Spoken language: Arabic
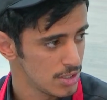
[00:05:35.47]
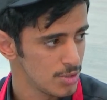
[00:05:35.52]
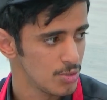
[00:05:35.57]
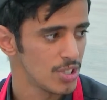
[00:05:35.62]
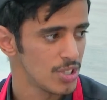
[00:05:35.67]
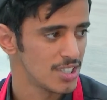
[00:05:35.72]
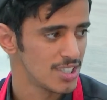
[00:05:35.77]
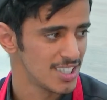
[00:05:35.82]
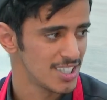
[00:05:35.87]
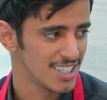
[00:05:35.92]

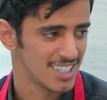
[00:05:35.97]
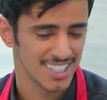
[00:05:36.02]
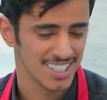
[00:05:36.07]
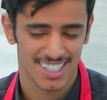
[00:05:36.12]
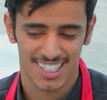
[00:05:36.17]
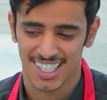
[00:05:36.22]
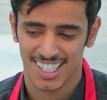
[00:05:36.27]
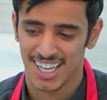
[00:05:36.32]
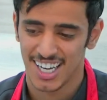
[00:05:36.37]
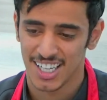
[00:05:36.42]

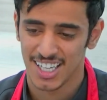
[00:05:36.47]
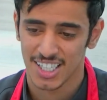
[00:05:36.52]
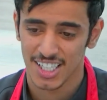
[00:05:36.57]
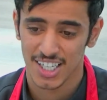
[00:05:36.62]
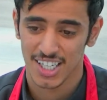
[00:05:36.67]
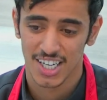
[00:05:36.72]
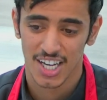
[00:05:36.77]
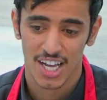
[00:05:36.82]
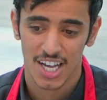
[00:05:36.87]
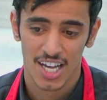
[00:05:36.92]
يواسيني
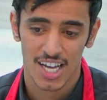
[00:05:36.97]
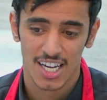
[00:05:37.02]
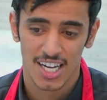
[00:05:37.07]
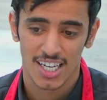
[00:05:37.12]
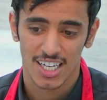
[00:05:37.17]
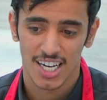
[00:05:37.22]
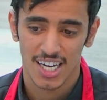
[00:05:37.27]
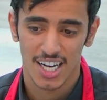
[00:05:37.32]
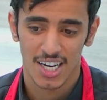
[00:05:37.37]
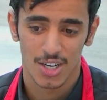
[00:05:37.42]
لكن
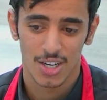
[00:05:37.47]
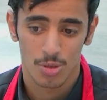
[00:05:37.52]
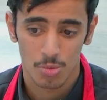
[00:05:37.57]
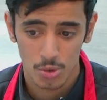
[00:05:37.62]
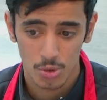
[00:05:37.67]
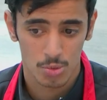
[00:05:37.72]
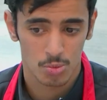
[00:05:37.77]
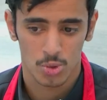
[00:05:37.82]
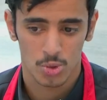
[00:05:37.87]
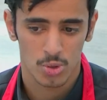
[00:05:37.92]
قال
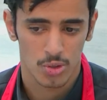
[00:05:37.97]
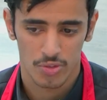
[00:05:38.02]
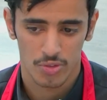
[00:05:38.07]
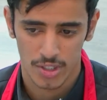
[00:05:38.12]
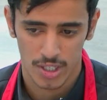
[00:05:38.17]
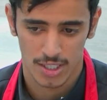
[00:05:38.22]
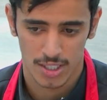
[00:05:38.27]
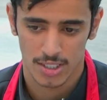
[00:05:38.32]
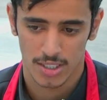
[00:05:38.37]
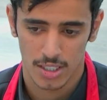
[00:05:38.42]
ابوي
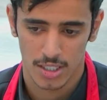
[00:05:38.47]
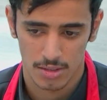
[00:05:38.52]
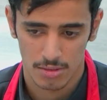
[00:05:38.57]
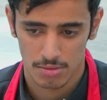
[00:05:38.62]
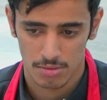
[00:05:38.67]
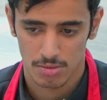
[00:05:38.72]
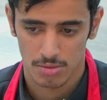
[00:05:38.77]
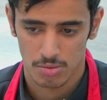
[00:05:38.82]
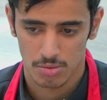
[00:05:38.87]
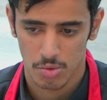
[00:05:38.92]
متوفي حتى انا
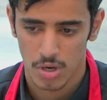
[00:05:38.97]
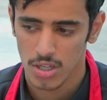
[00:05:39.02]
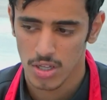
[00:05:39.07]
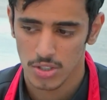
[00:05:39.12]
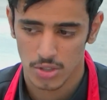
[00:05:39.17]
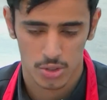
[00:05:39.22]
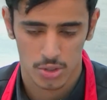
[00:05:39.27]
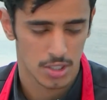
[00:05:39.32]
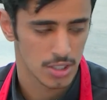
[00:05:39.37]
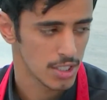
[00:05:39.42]
هذه
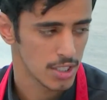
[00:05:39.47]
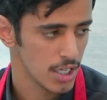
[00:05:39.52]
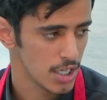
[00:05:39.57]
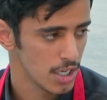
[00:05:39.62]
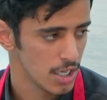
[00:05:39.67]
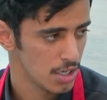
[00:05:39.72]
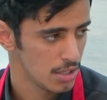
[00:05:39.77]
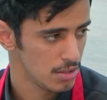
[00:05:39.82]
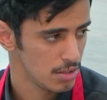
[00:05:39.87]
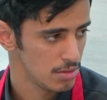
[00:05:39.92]
سنه
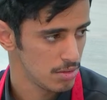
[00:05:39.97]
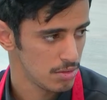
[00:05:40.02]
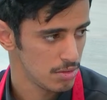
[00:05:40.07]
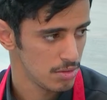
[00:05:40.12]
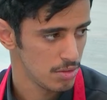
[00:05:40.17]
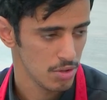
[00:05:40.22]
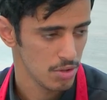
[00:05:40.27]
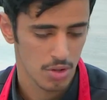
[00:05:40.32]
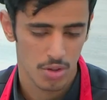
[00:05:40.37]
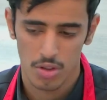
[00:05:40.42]
الحياه
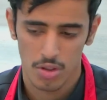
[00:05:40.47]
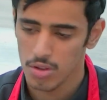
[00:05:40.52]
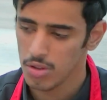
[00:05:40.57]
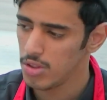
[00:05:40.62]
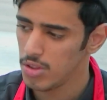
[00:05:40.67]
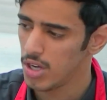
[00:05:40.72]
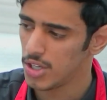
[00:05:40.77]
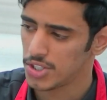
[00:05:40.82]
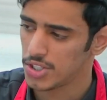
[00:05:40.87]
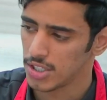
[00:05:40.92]

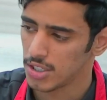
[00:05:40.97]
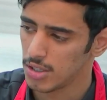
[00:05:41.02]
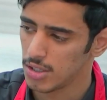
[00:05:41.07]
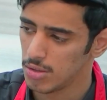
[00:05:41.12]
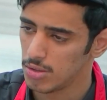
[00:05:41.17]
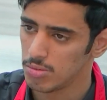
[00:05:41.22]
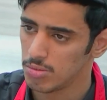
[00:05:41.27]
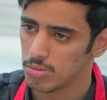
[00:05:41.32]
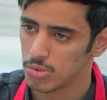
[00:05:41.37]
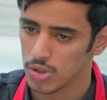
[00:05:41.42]
ذا
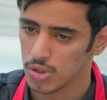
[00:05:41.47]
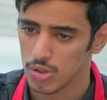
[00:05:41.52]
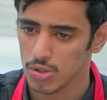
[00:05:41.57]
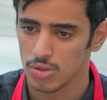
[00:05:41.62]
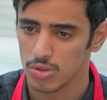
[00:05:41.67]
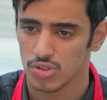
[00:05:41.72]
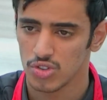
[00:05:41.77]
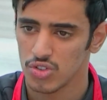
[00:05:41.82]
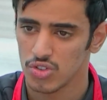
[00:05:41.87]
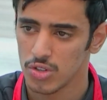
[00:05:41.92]
تلقى يمكن
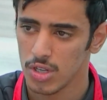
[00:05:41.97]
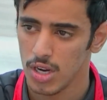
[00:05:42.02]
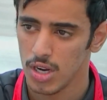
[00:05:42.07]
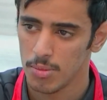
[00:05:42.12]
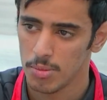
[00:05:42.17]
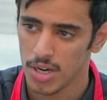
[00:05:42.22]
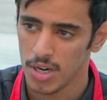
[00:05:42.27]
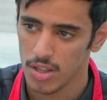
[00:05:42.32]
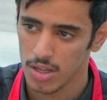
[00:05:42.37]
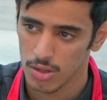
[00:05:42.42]
شفت
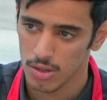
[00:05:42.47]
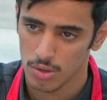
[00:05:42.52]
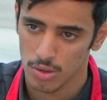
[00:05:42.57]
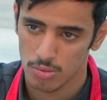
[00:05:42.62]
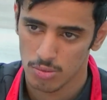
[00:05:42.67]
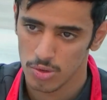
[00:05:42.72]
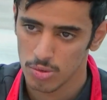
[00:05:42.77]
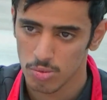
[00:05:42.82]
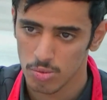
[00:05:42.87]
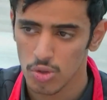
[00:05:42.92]
الاباء
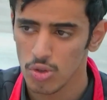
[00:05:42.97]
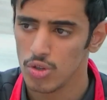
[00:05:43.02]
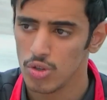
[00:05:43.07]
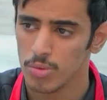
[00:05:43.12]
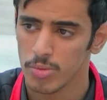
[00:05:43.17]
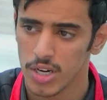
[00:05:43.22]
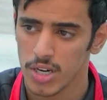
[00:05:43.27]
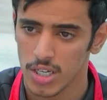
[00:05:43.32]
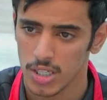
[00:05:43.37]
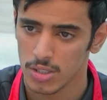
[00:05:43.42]
كلهم
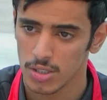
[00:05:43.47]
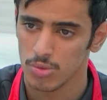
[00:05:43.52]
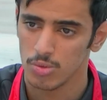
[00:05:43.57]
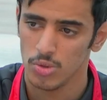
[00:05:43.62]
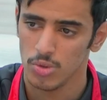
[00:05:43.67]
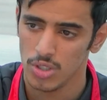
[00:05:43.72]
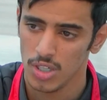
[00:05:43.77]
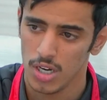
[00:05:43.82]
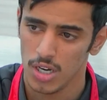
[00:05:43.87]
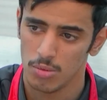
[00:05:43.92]
كلهم رايحين
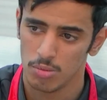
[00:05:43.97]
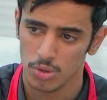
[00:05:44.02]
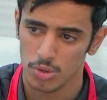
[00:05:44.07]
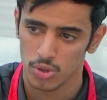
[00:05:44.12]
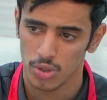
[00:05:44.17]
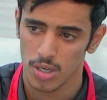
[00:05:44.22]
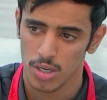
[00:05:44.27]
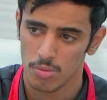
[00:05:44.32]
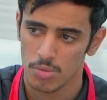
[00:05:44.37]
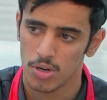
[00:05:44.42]
وعيالهم
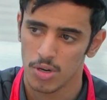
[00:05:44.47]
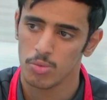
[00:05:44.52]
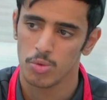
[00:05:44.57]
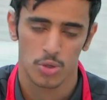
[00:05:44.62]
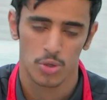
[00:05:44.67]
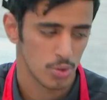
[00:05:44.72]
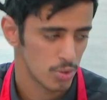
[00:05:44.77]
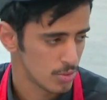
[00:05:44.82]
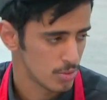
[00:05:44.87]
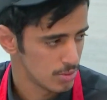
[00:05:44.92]
بيجون اباء
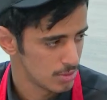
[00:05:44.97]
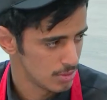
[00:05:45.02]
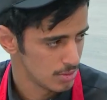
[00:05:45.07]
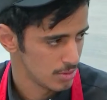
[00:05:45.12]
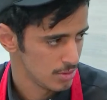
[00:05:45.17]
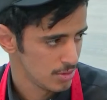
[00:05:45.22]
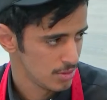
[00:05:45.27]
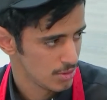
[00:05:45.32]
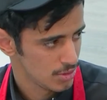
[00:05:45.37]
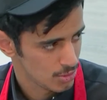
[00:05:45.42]
وبيروحون
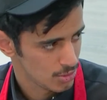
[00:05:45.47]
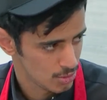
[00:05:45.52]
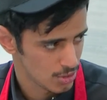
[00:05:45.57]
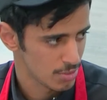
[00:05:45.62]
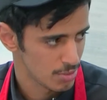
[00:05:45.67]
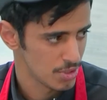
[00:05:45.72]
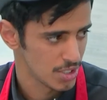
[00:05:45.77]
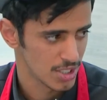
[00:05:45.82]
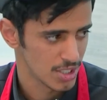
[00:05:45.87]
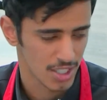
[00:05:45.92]
يقول
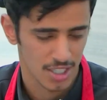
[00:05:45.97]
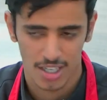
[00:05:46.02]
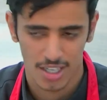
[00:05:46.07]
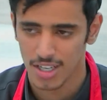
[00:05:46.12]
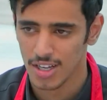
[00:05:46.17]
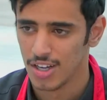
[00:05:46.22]
ميدي كذا